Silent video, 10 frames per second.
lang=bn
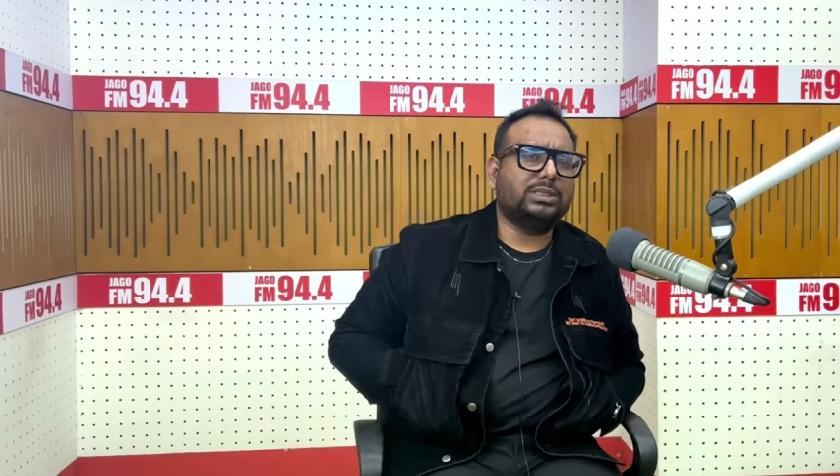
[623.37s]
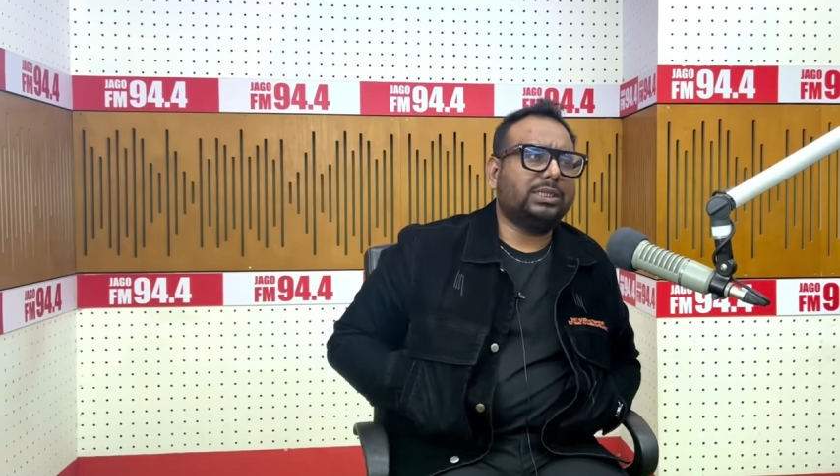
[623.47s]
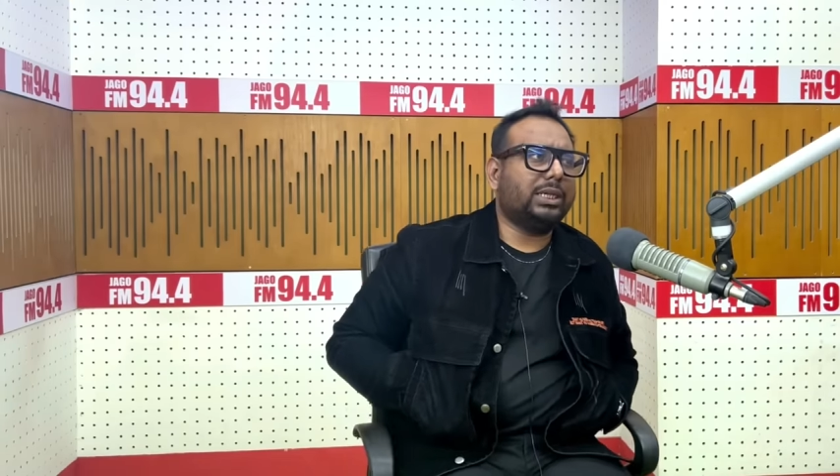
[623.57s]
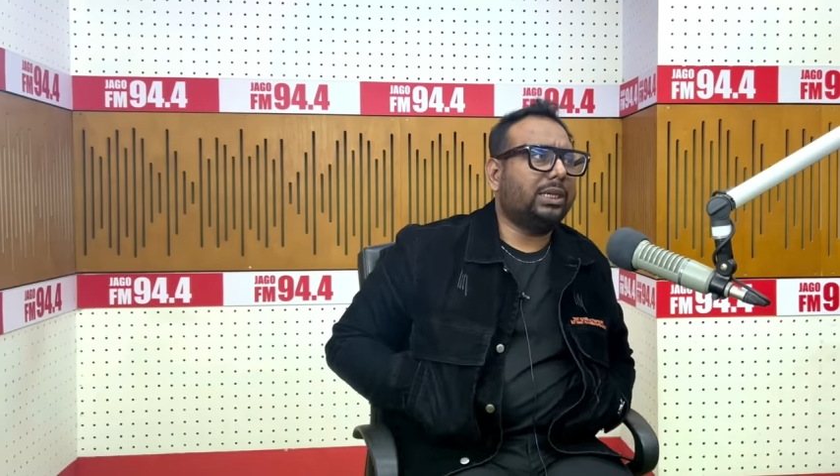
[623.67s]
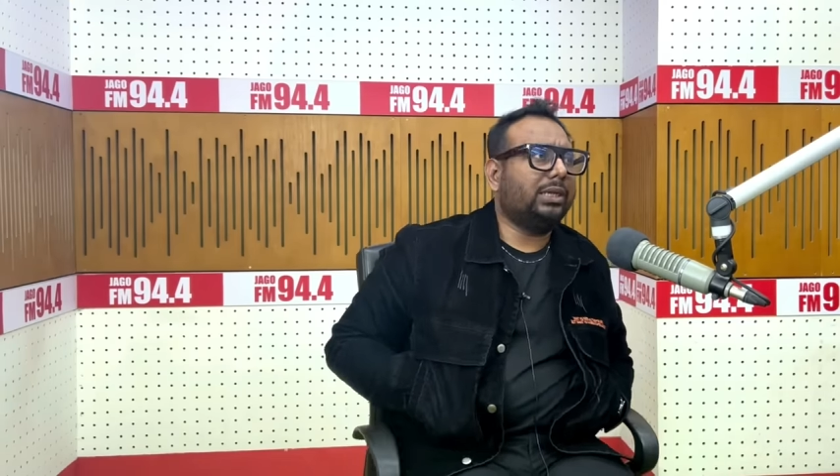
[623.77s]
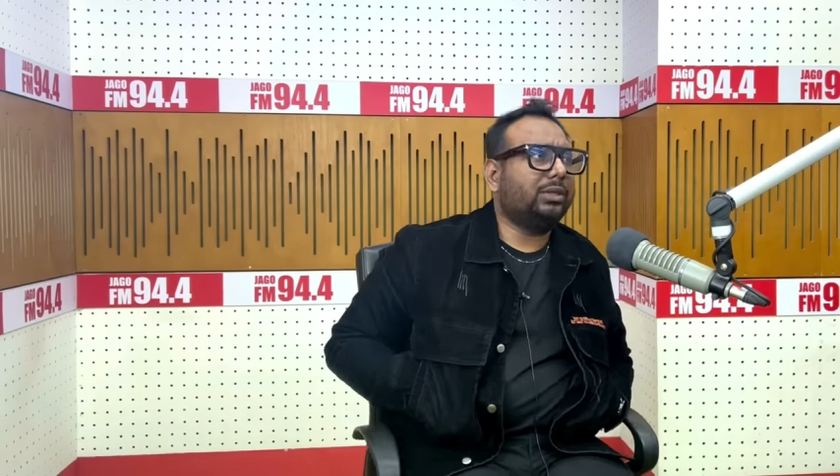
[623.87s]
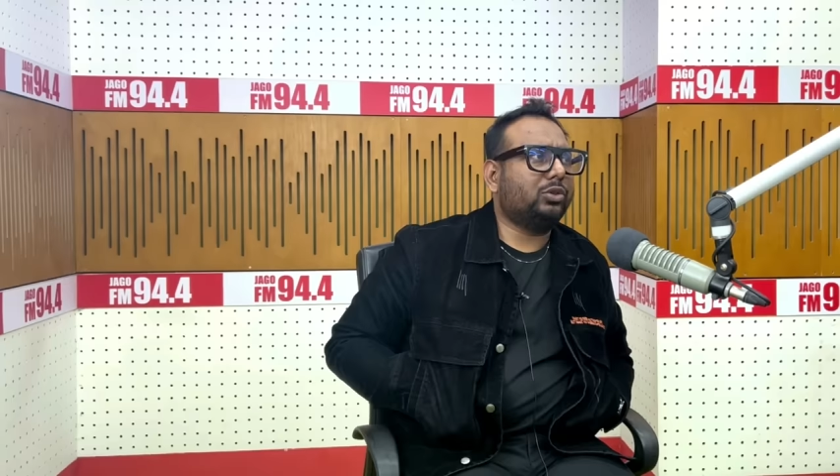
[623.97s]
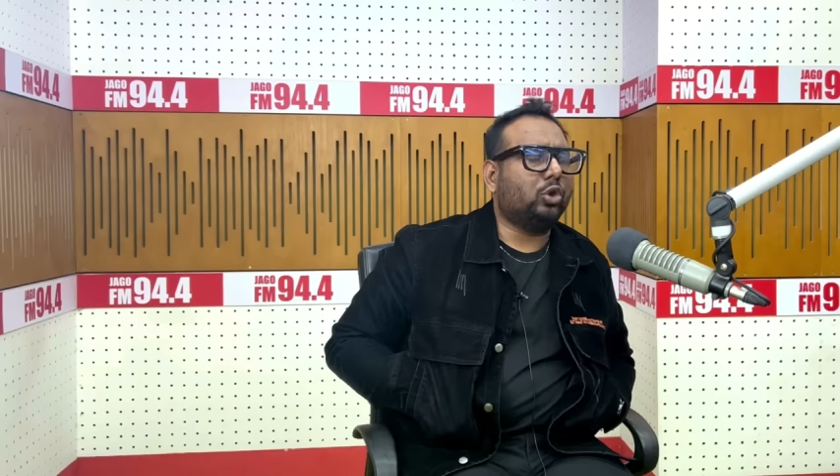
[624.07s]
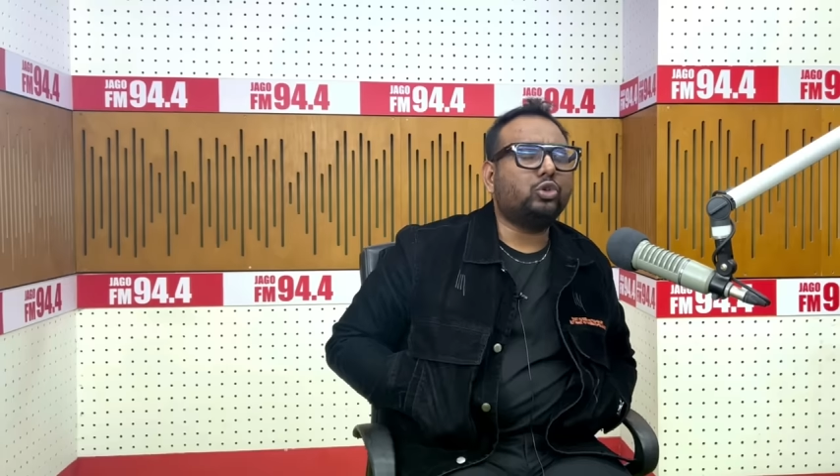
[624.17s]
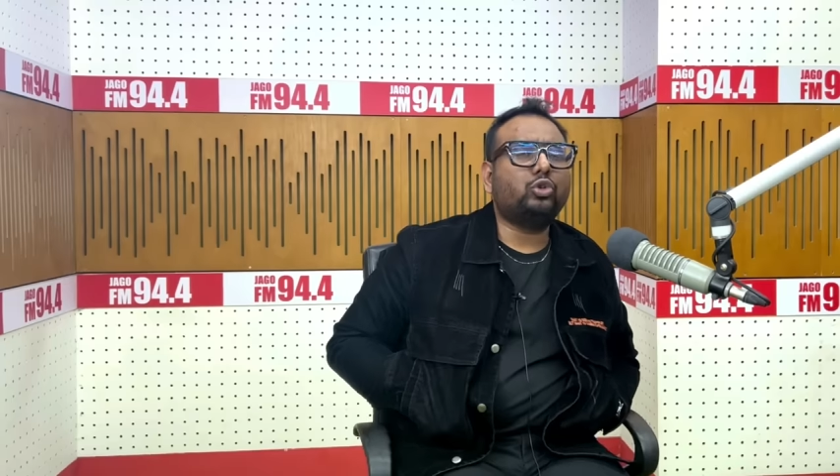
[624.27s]
যে
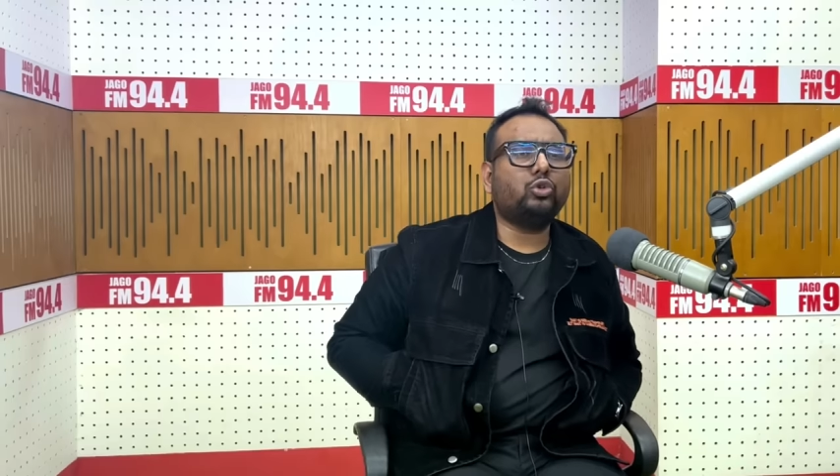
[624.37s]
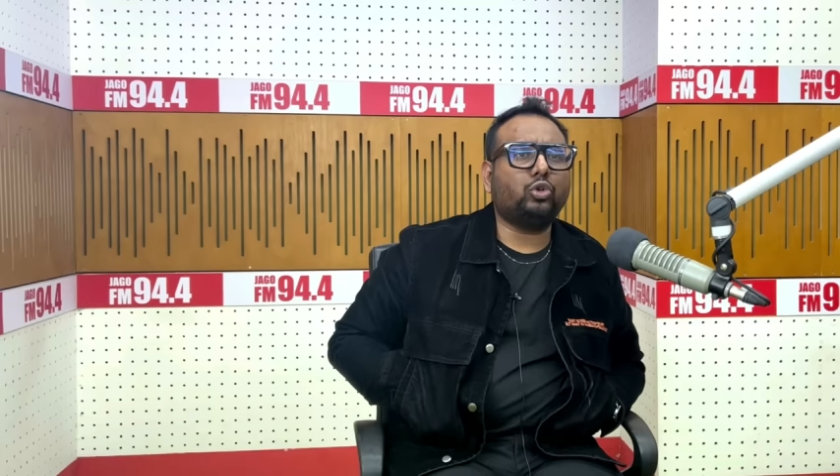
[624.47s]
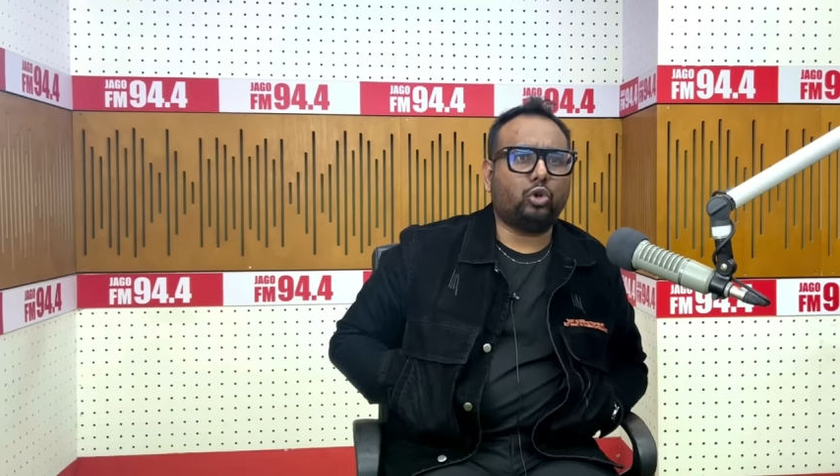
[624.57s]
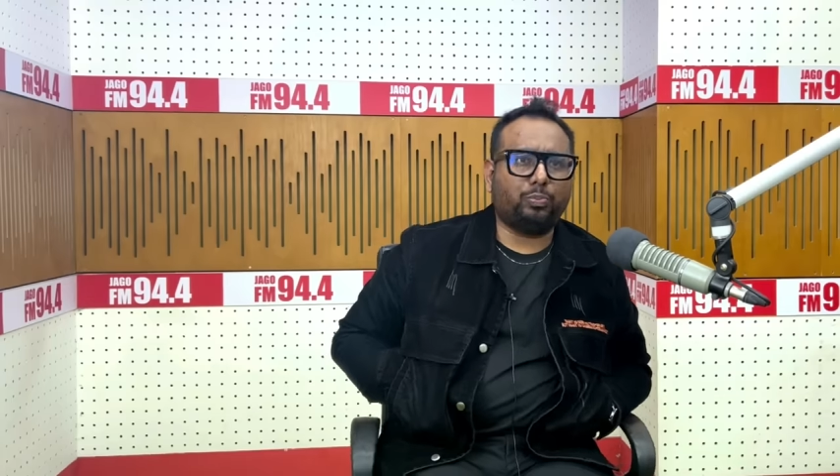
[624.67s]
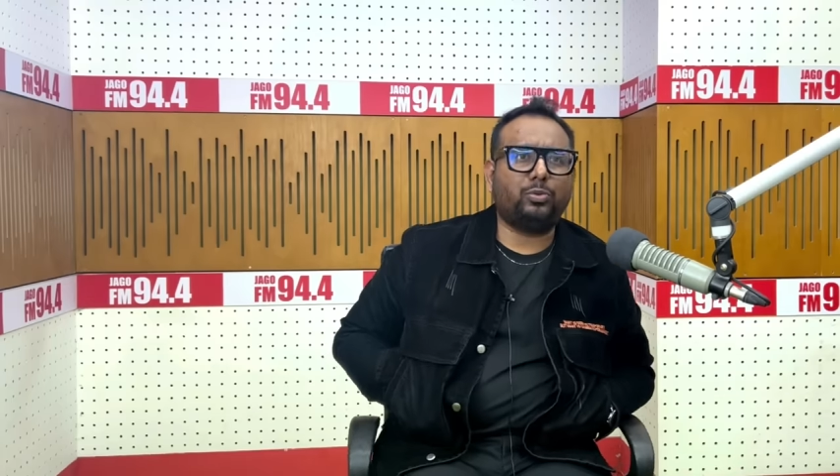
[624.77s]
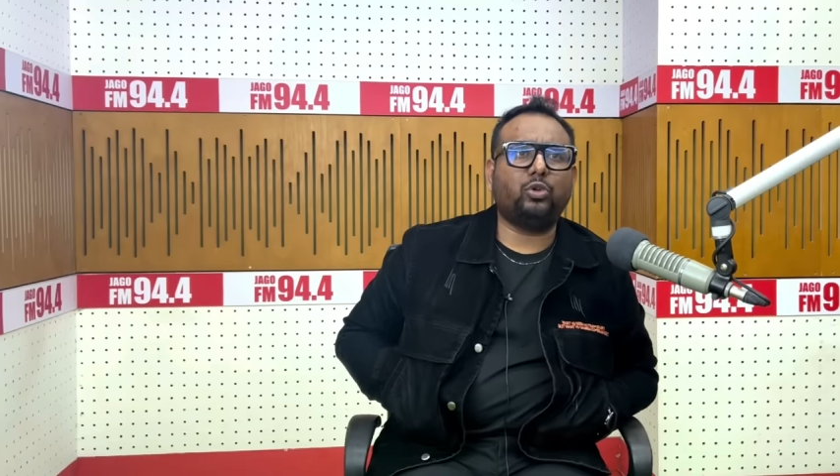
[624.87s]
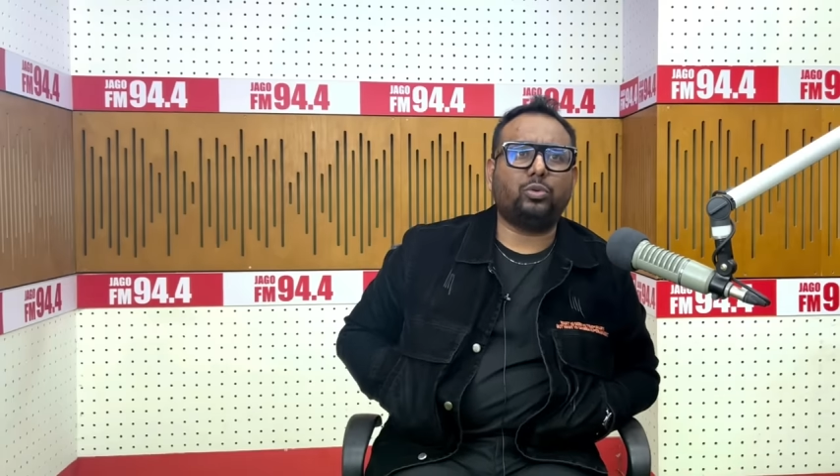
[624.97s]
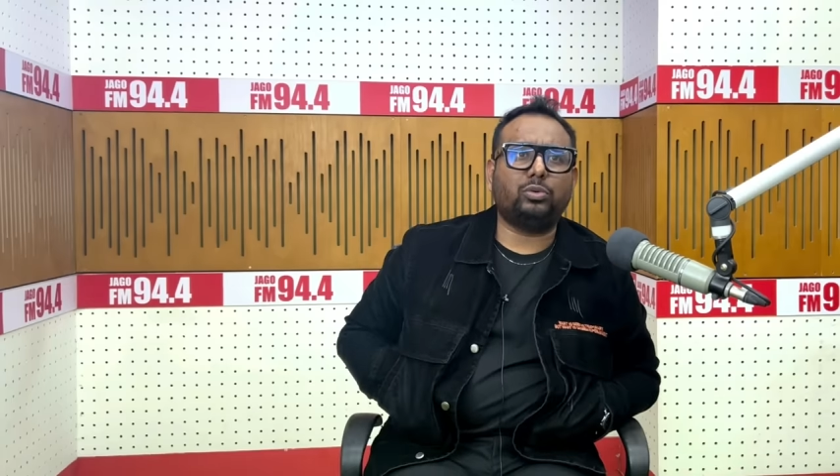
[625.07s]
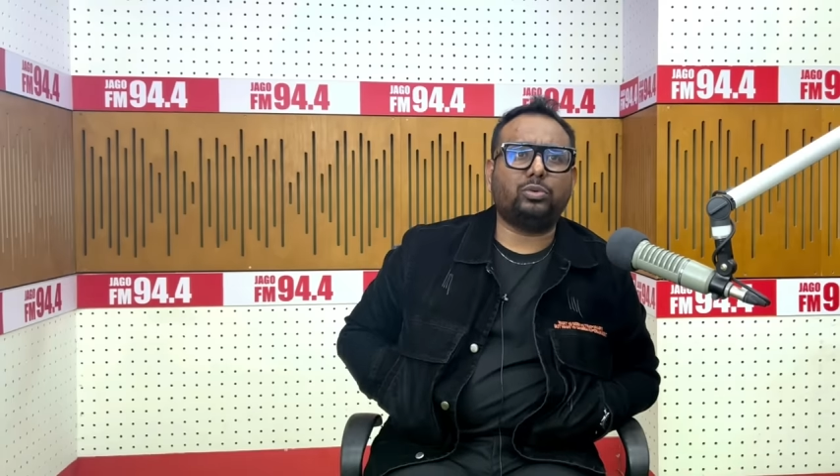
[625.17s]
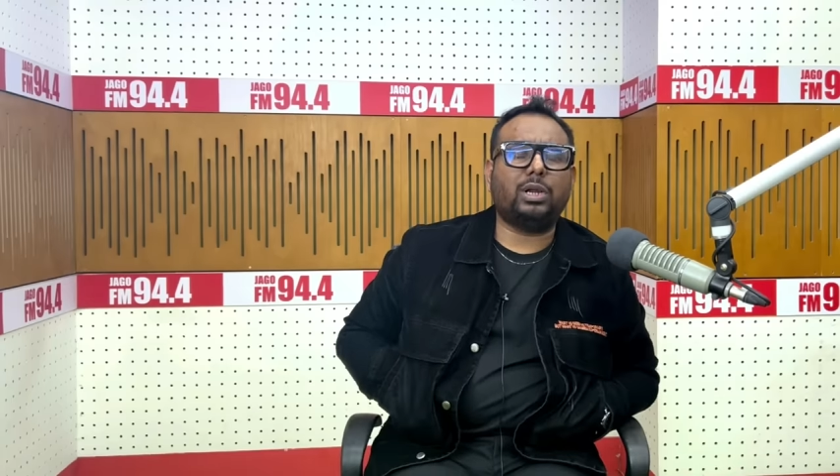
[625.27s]
দর্শক
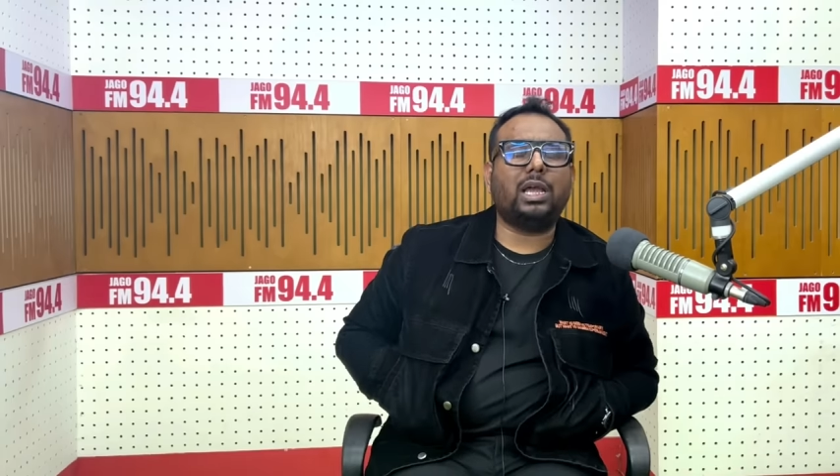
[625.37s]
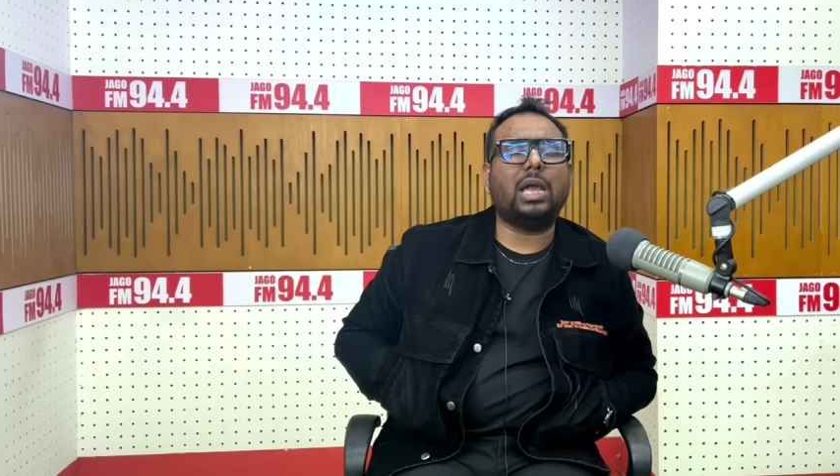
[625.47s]
জনপ্রিয়রা